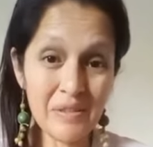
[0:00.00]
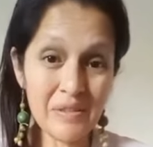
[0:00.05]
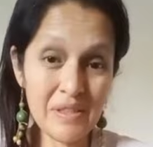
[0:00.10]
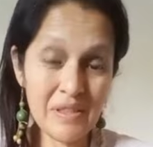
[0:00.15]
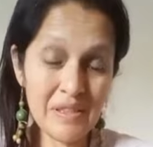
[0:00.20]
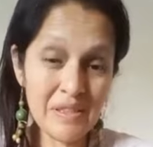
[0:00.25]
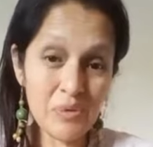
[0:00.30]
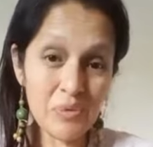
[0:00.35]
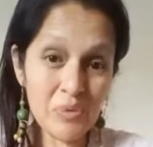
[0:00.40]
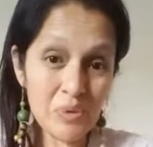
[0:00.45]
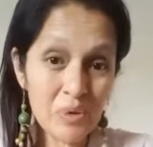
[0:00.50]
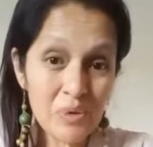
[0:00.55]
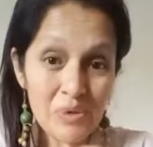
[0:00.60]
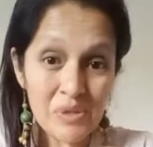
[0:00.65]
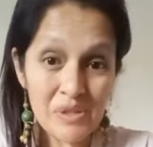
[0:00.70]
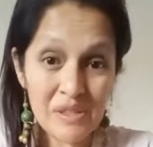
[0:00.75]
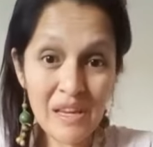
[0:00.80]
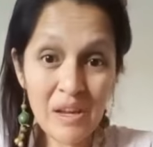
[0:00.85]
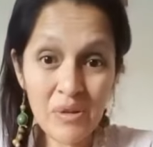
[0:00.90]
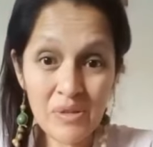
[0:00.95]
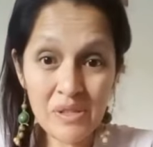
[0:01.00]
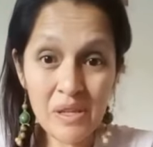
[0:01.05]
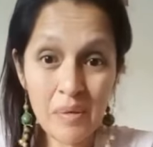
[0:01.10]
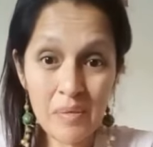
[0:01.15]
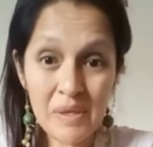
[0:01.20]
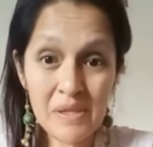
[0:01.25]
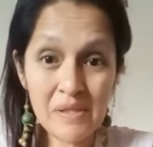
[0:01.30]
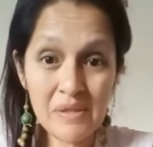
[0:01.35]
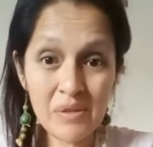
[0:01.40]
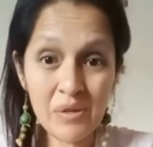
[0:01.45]
Si uno de ustedes los ha
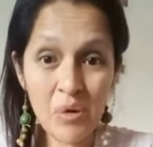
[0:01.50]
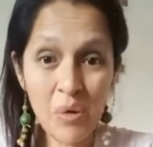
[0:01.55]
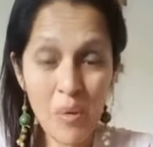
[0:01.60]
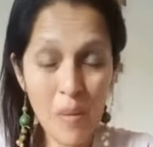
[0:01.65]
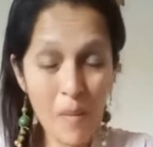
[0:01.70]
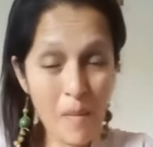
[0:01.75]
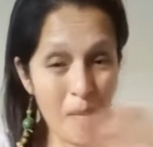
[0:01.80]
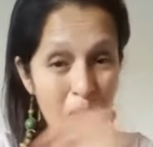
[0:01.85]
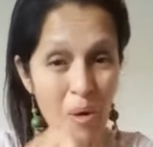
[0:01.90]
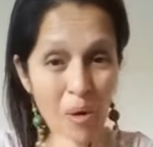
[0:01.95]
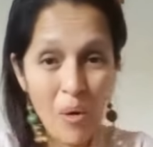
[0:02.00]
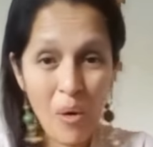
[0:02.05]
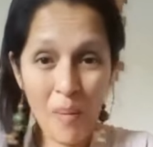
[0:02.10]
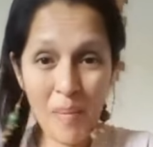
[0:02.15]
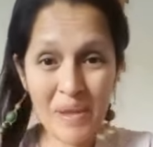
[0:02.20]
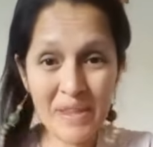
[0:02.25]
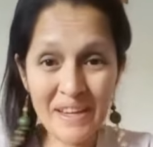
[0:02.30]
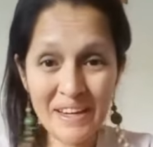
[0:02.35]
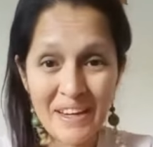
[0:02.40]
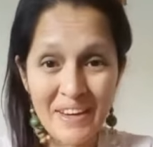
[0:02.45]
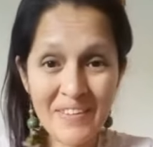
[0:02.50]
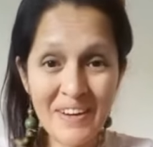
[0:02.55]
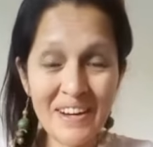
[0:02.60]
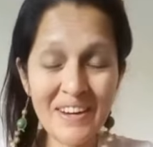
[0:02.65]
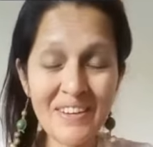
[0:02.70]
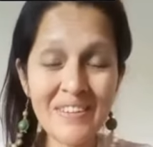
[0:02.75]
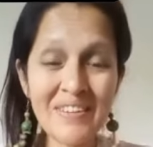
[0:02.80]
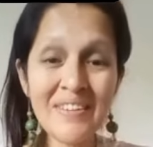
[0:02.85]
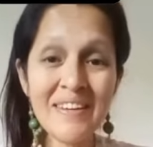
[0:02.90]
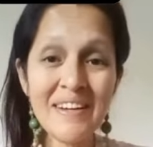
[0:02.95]
visto, me los comenta aquí
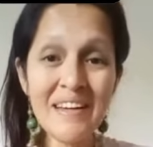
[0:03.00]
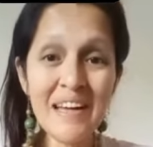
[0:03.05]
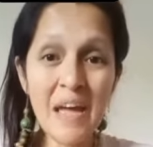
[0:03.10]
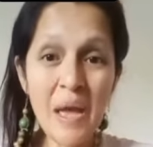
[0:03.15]
abajo